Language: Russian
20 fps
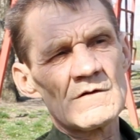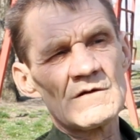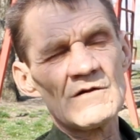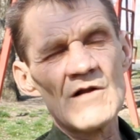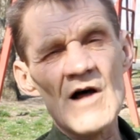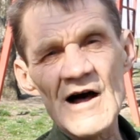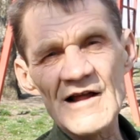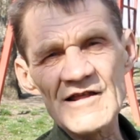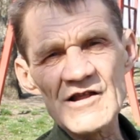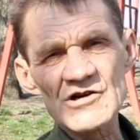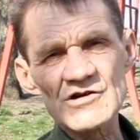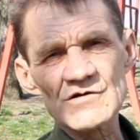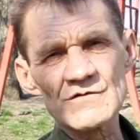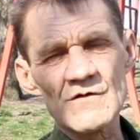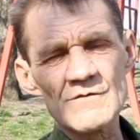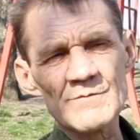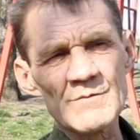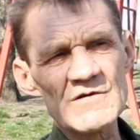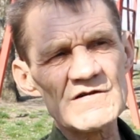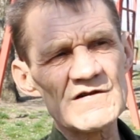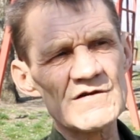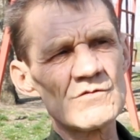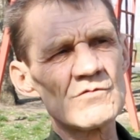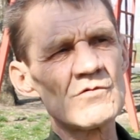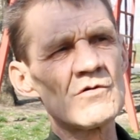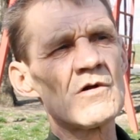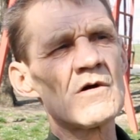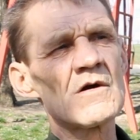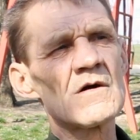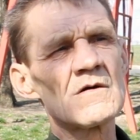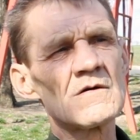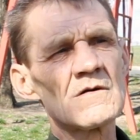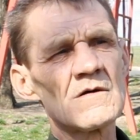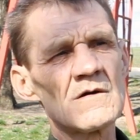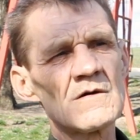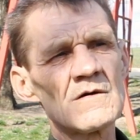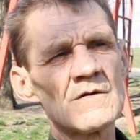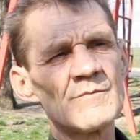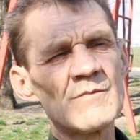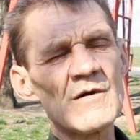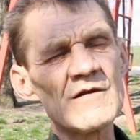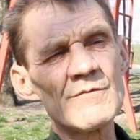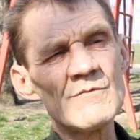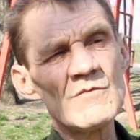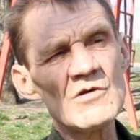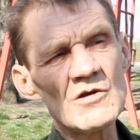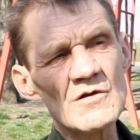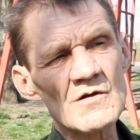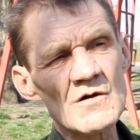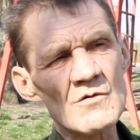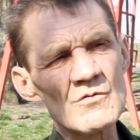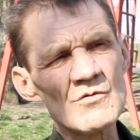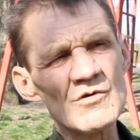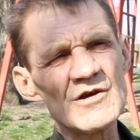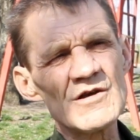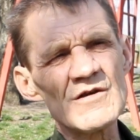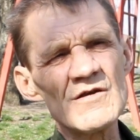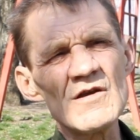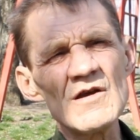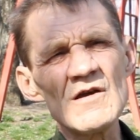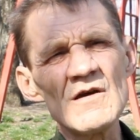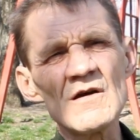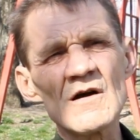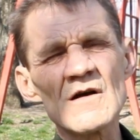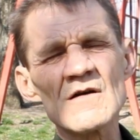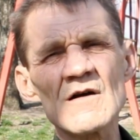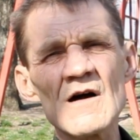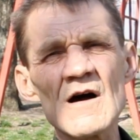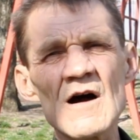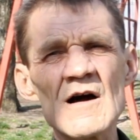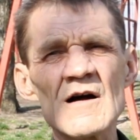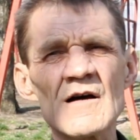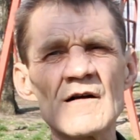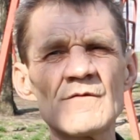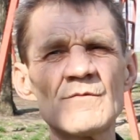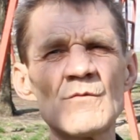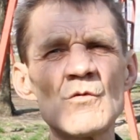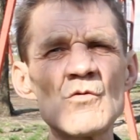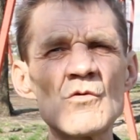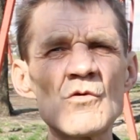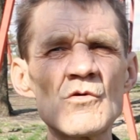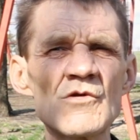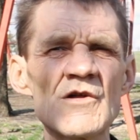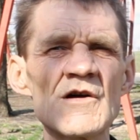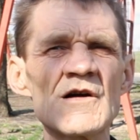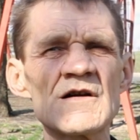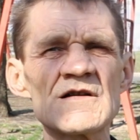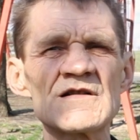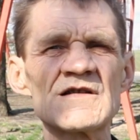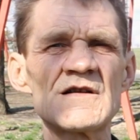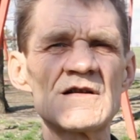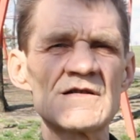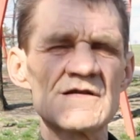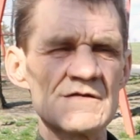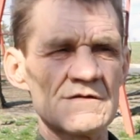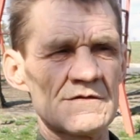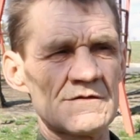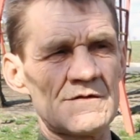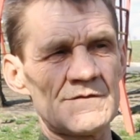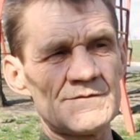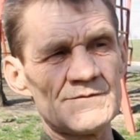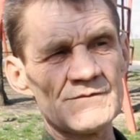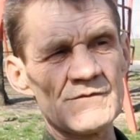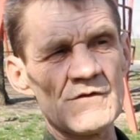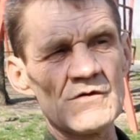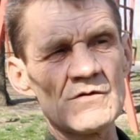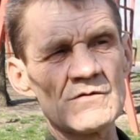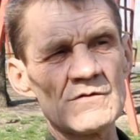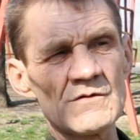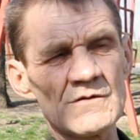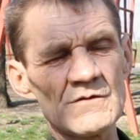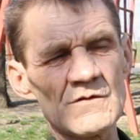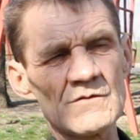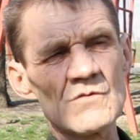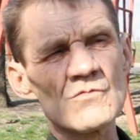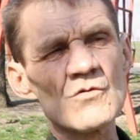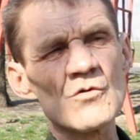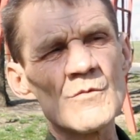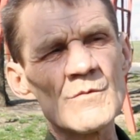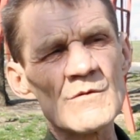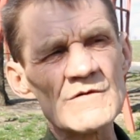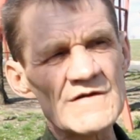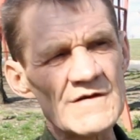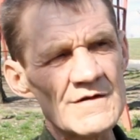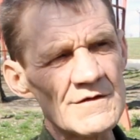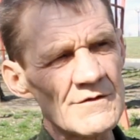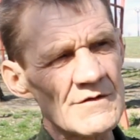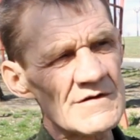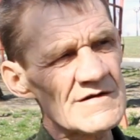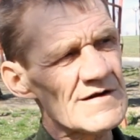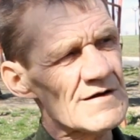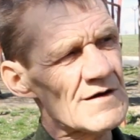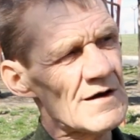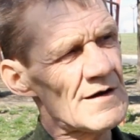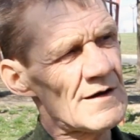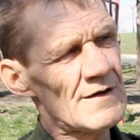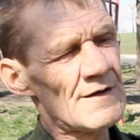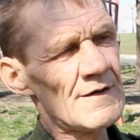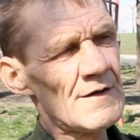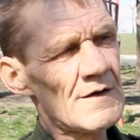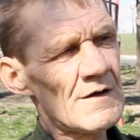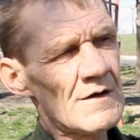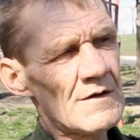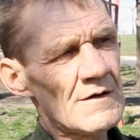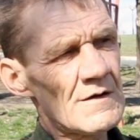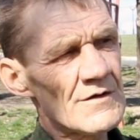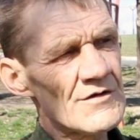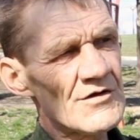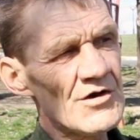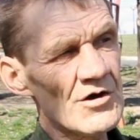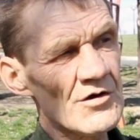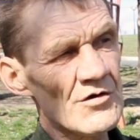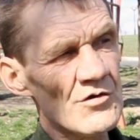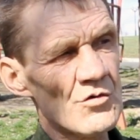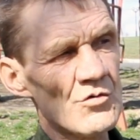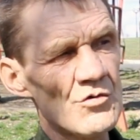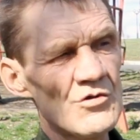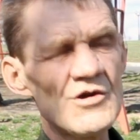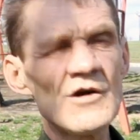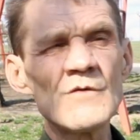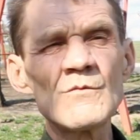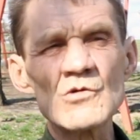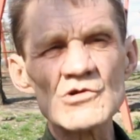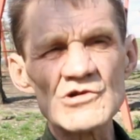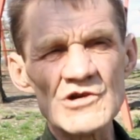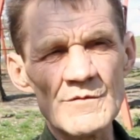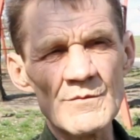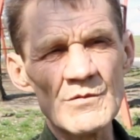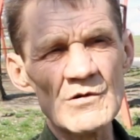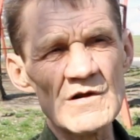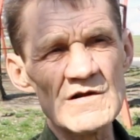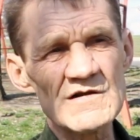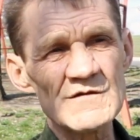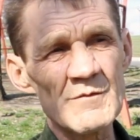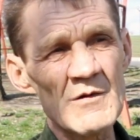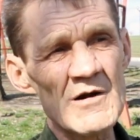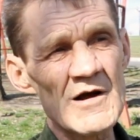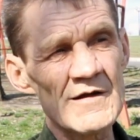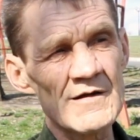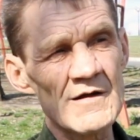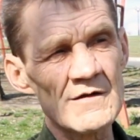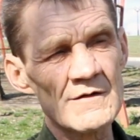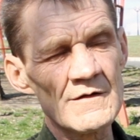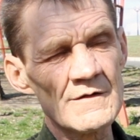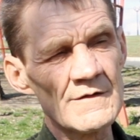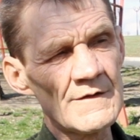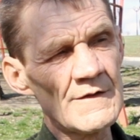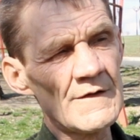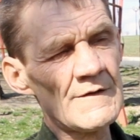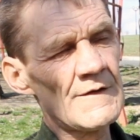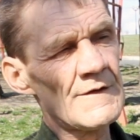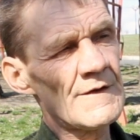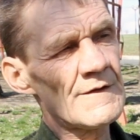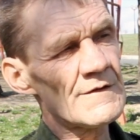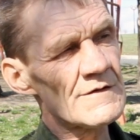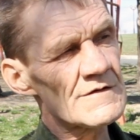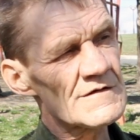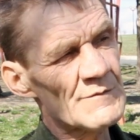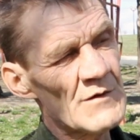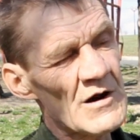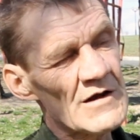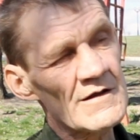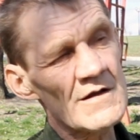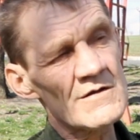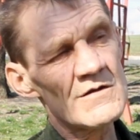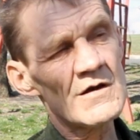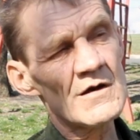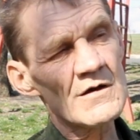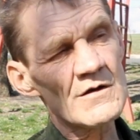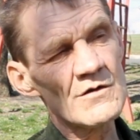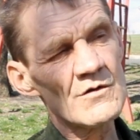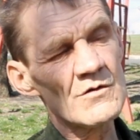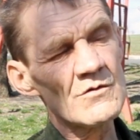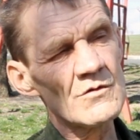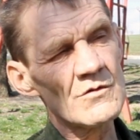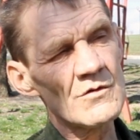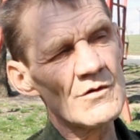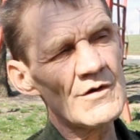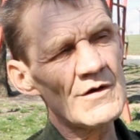Латышево поселок, э, Подмитровка, где, как могут оказаться э, укроповские войска, технику, где можно было спрятано, спрятать технику.